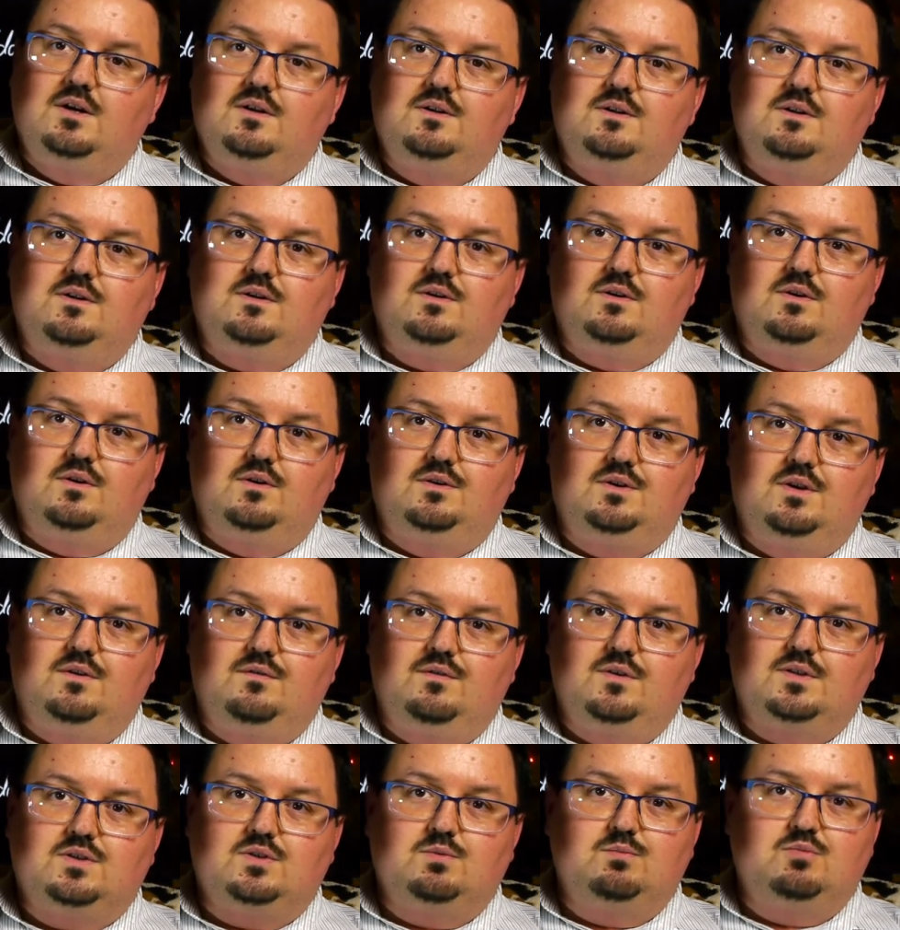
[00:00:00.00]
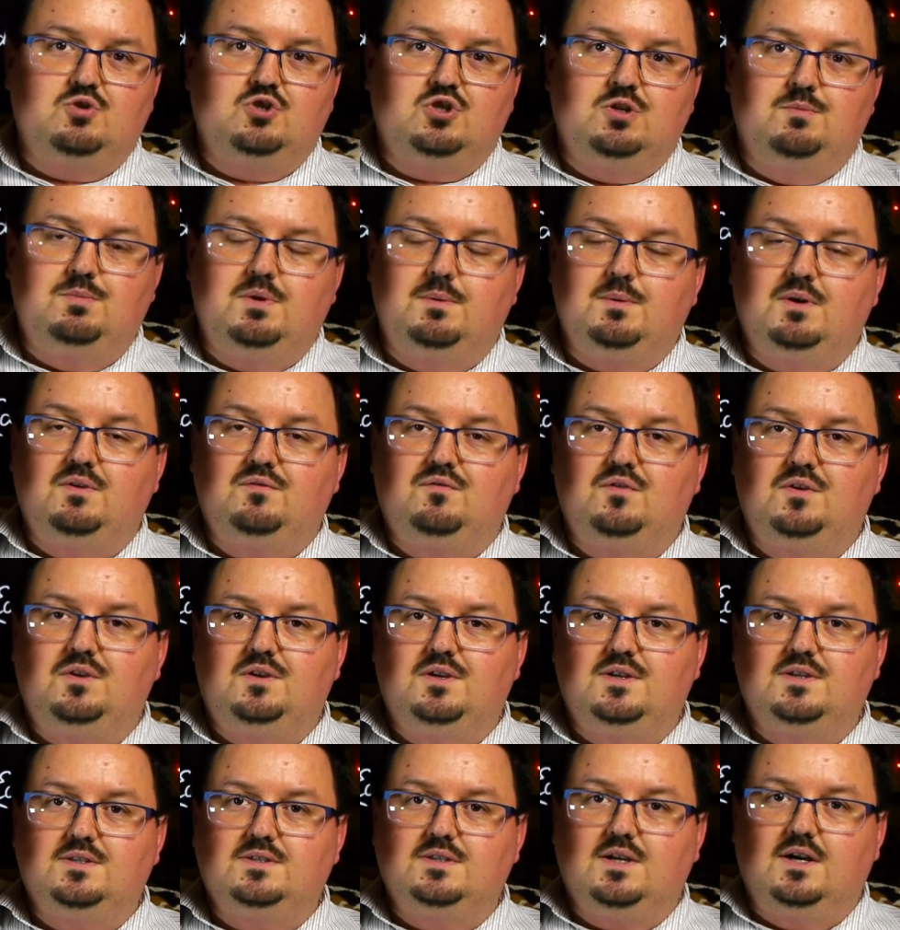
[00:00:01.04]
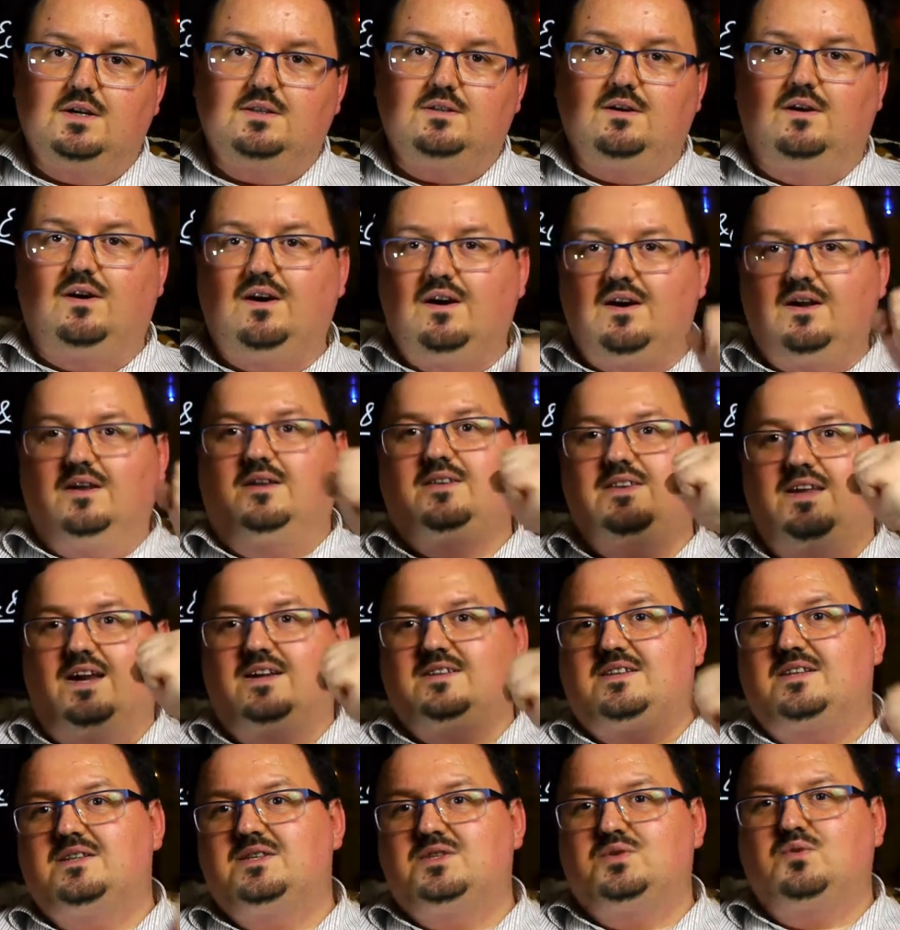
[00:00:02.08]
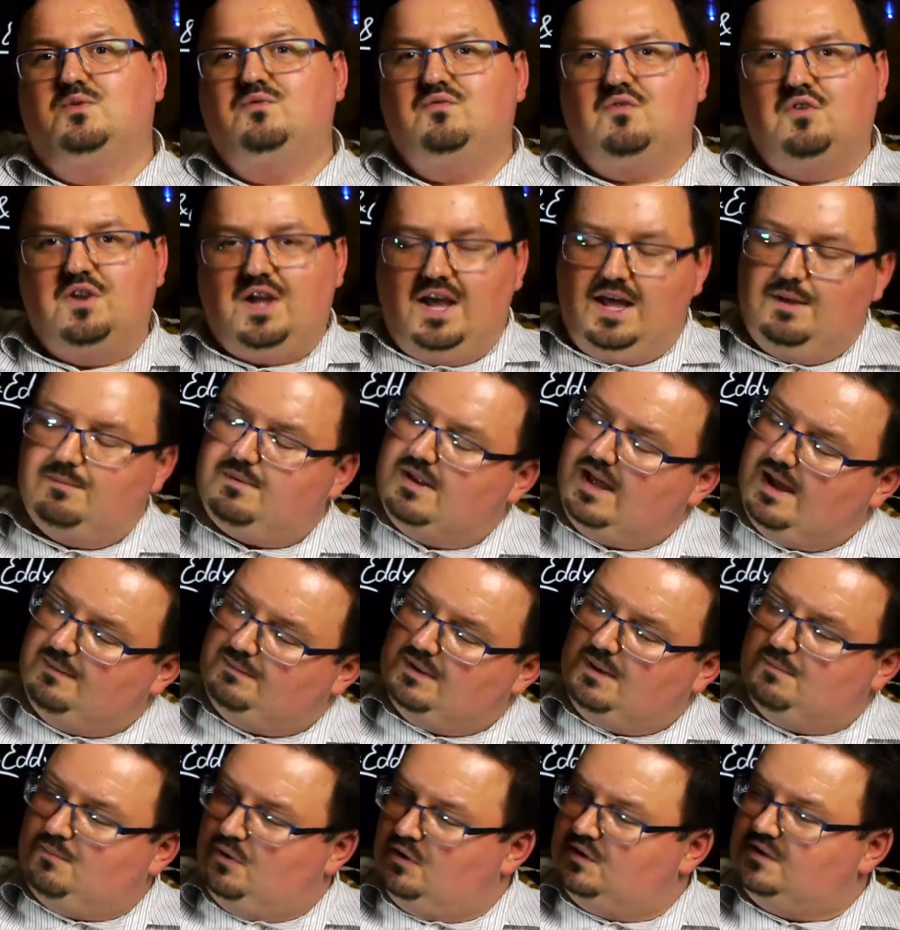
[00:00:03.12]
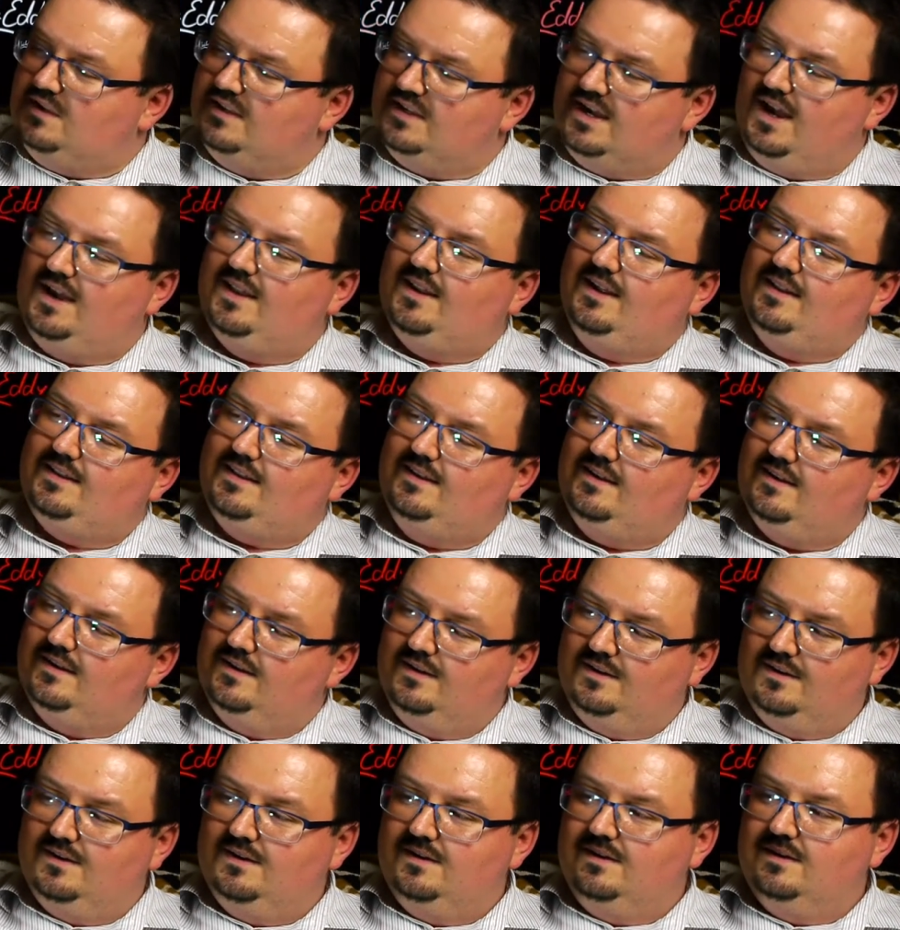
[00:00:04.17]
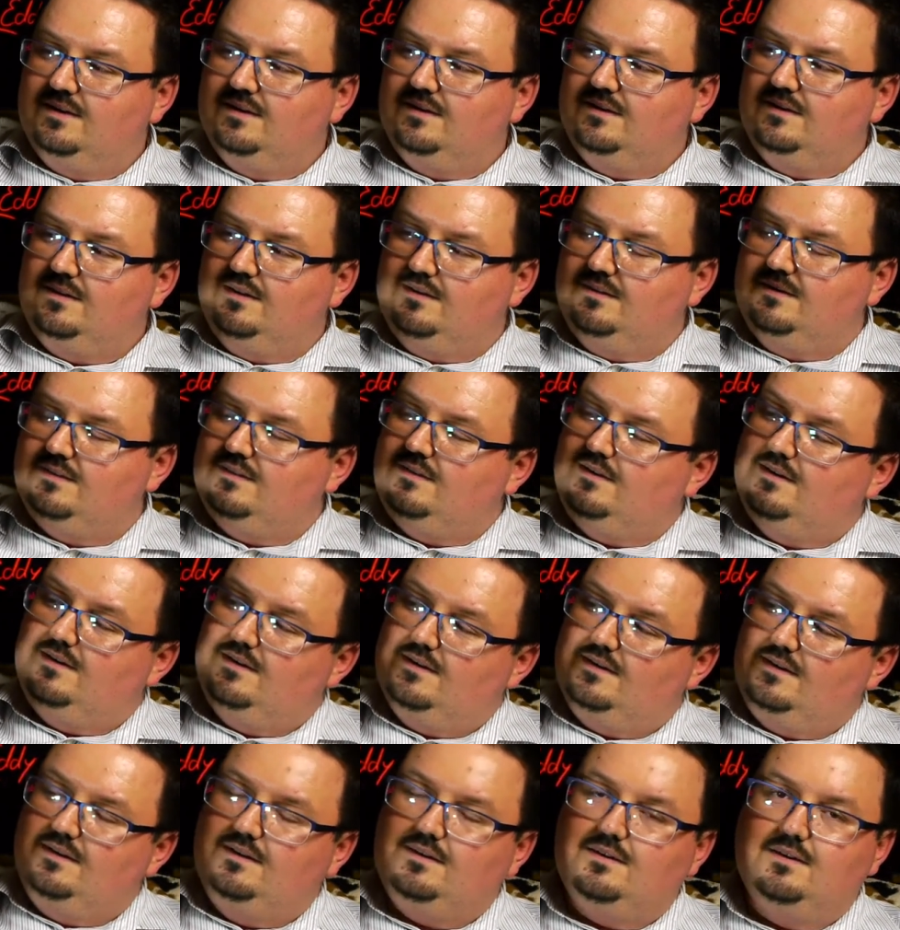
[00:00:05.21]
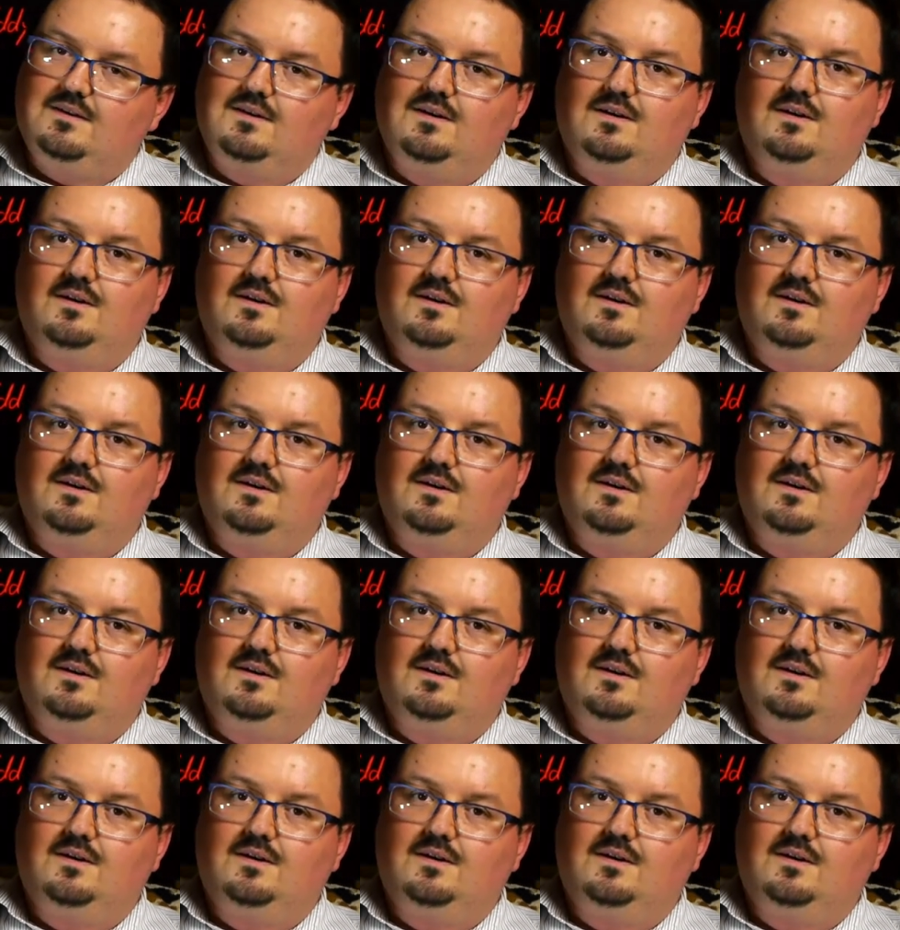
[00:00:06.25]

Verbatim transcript: Ne, und da wirst du bestimmt jemanden finden, der sagt, oh, ja, den Sohn von Abraham, den möchte ich heiraten. Ja, wieso denn nicht?